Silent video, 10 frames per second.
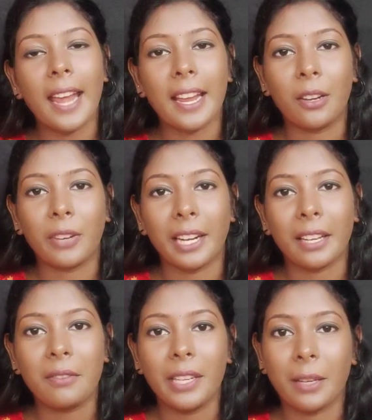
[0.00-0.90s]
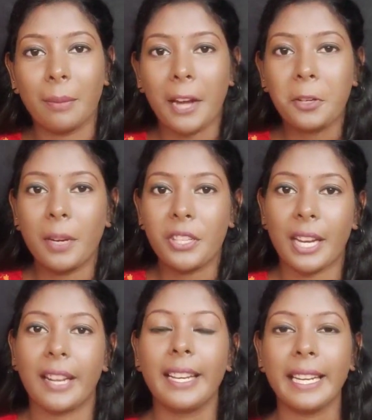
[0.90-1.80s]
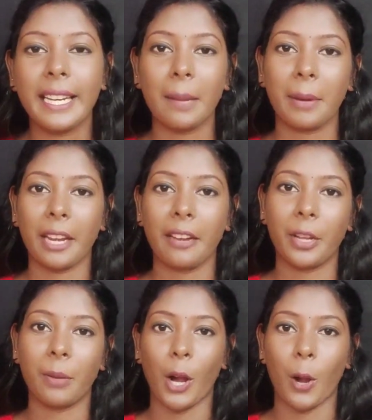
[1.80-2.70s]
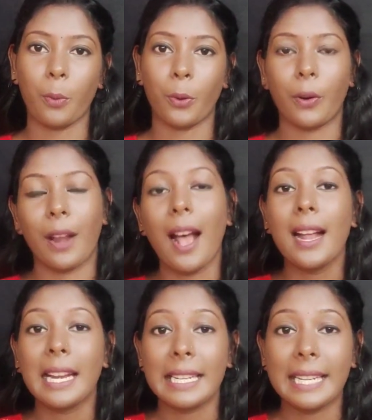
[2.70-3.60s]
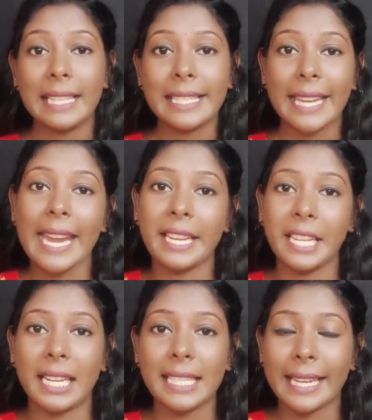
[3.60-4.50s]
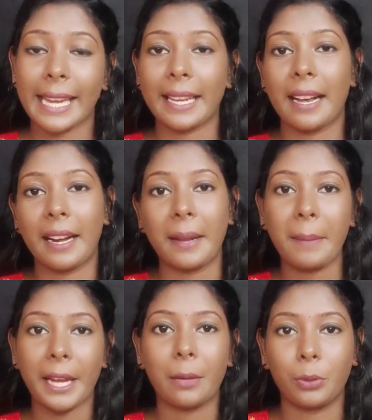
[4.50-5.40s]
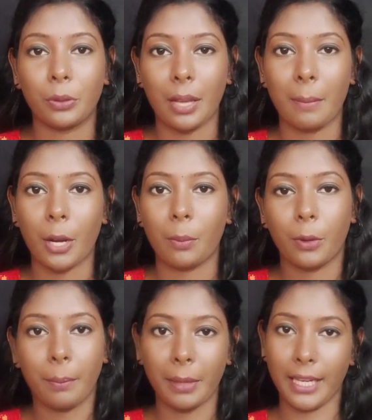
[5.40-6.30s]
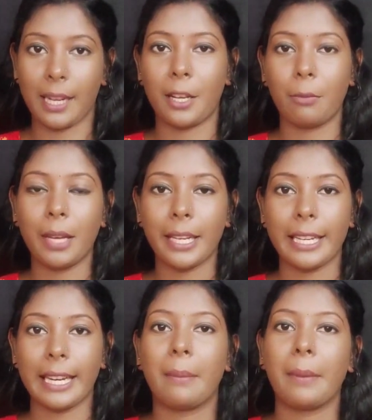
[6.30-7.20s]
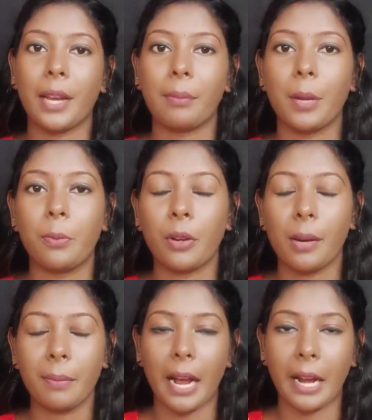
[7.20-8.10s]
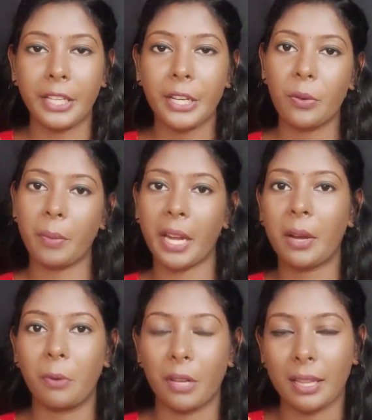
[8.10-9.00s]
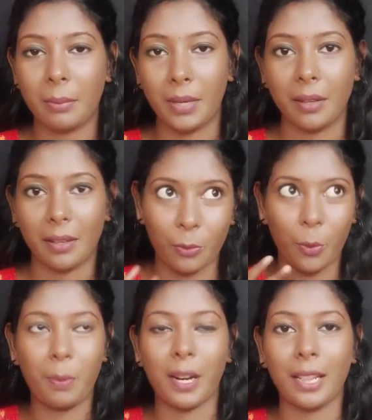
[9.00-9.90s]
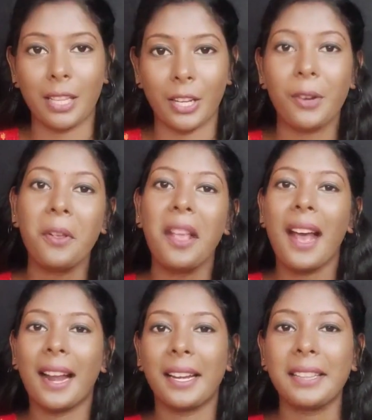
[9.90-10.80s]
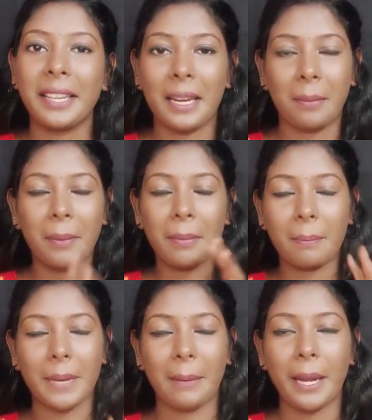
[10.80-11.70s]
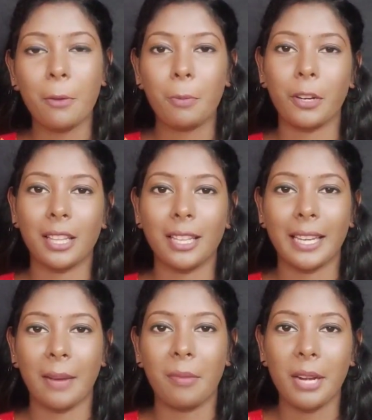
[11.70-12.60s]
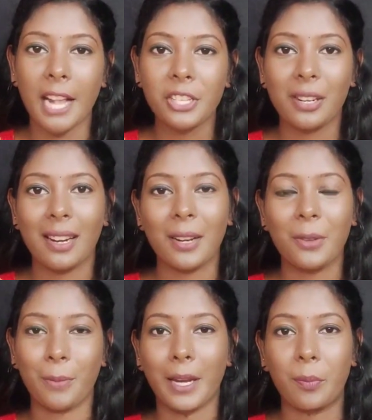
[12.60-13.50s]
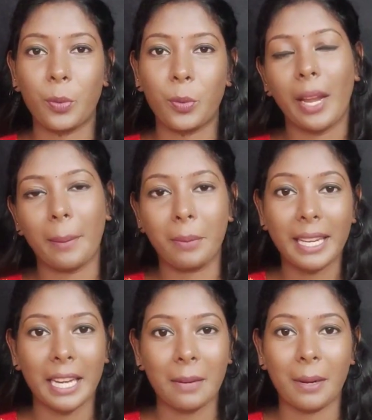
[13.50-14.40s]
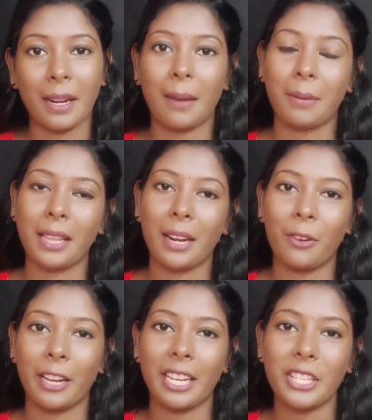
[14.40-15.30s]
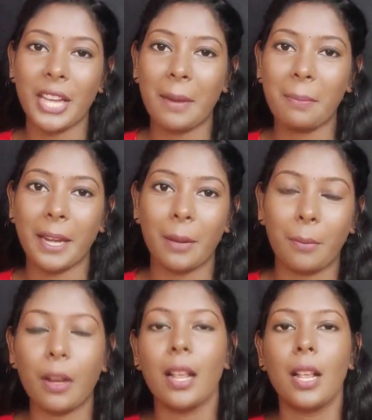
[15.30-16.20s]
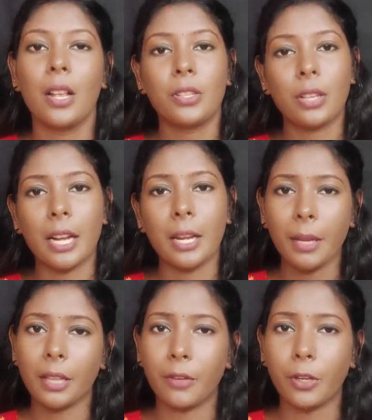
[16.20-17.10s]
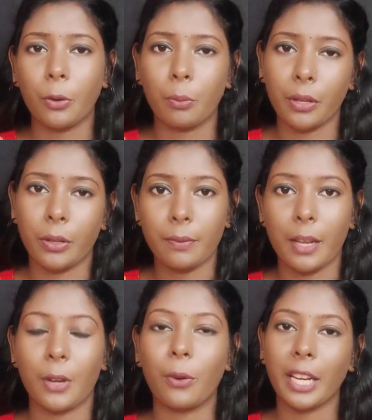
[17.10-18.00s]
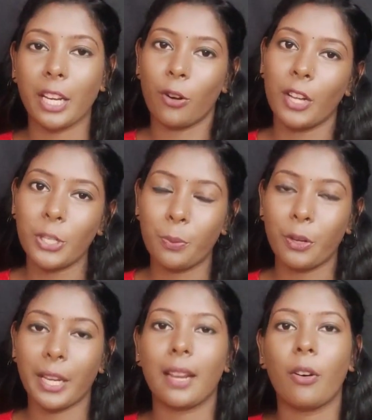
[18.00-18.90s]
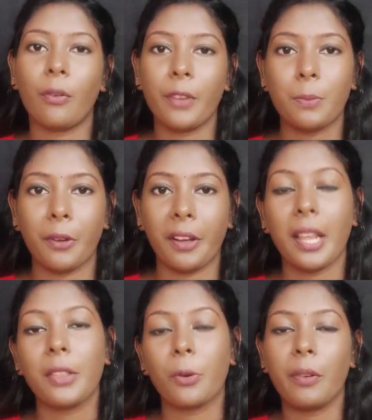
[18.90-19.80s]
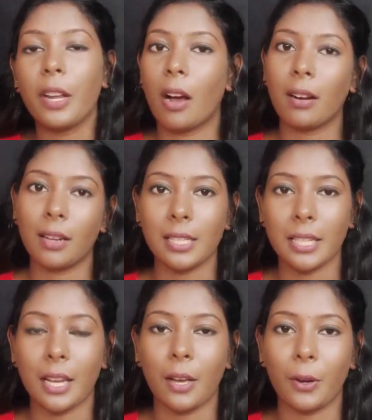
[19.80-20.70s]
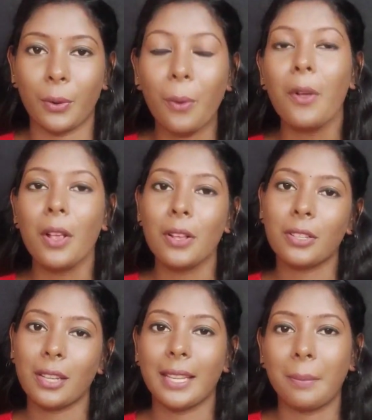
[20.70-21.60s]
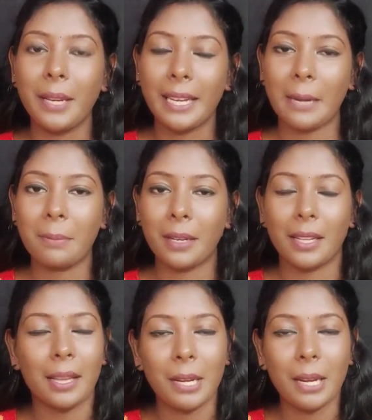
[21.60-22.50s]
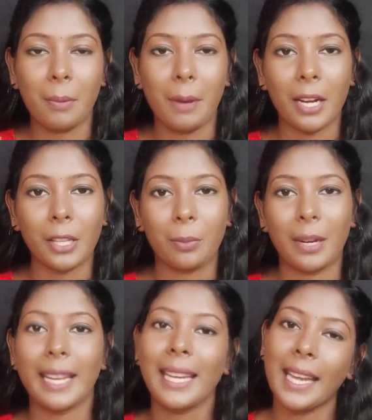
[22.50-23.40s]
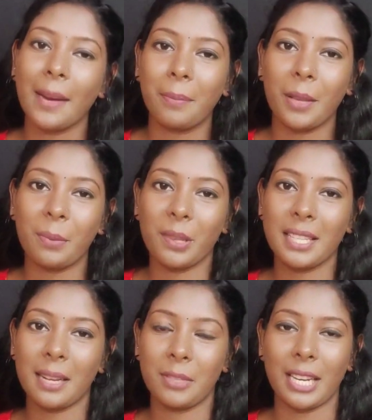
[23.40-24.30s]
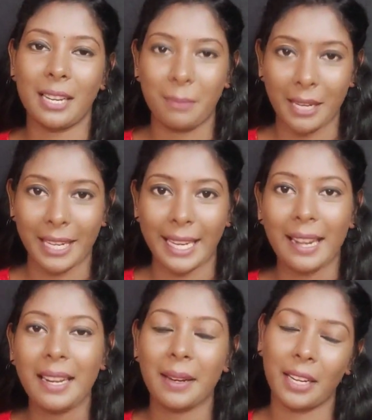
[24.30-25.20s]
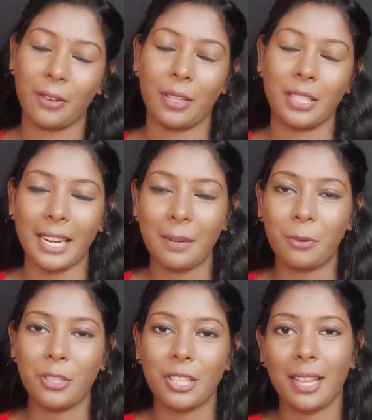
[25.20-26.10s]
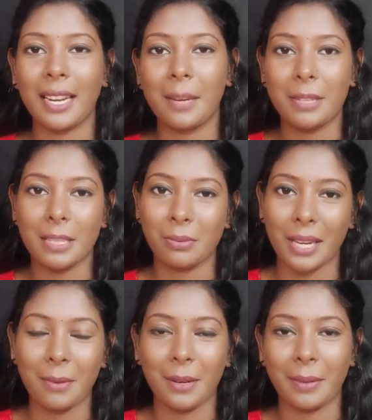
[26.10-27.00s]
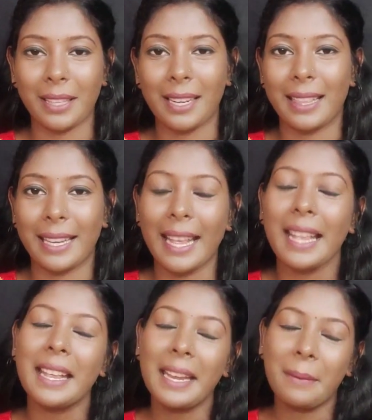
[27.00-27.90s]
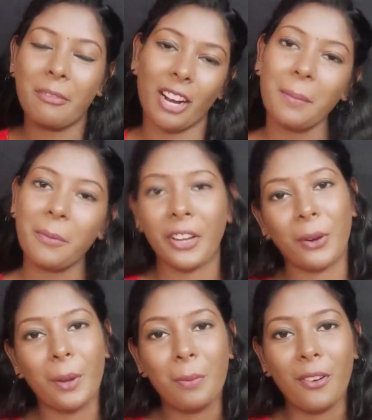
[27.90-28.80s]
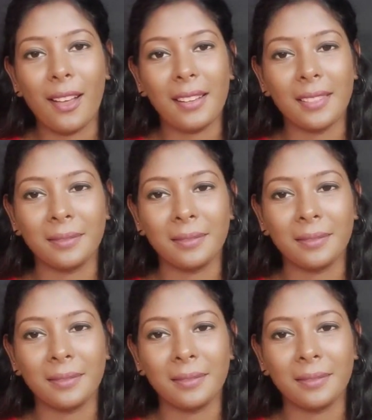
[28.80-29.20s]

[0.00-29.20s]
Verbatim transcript: ஹலோ வணக்கம் வெல்கம் பேக் டு மை சேனல் இன்றைக்கி நம்ம என்ன வீடியோ பார்க்க போகிறோம்னா டஸ்கி அண்ட் டார்க் ஸ்கின்கான மேக்கப் லுக் தான் பார்க்க போகிறோம் இப்போ நீங்கள் கருப்பாக இருக்கீங்க மேக்கப்லாம் போட்டால் அப்படியே அடிக்கும் மேக்கப் போட்டது அப்படியே ஓப்பனாக தெரியும் அதெல்லாம் தெரியாமல் நீங்கள் மேக்கப் போட்டதே தெரியாமல் நேச்சுரலான ஒரு மேக்கப் லுக் எப்படி க்ரியேட் பண்ணலாம் அப்படி தான் நான் உங்ககிட்ட ஷேர் பண்ணிக்க போகிறேன் ஸோ கண்டிப்பாக இந்த வீடியோ ரொம்ப யூஸ்ஃபுல்லாக இருக்கும் நீங்கள் காலேஜ் போகிறீங்க ஆஃபீஸ் போகிறீங்கன்னா இது ரொம்பவே லாங் லாஸ்டிங்காக இருக்கும் ஸோ இது எப்படி க்ரியேட் பண்ணுறது அப்படின்னு நம்ம பார்க்கறதுக்கு முன்னாடி நீங்கள் இப்போ தான் புதுசாக நம்ம சேனல் பார்க்குறீங்கன்னா என்னோட சேனல் பிடிச்சிருந்தா கண்டிப்பாக சப்ஸ்கிரைப் பண்ண வந்துடாதீங்க வாங்க நம்ம வீடியோக்குள்ளே போகலாம்